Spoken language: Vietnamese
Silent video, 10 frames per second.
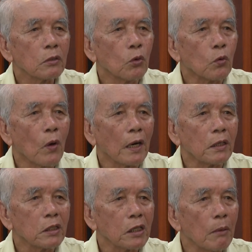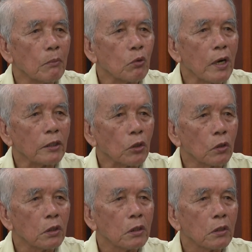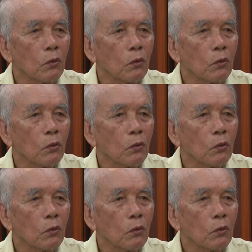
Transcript: thủ đoạn những cái âm mưu đen tối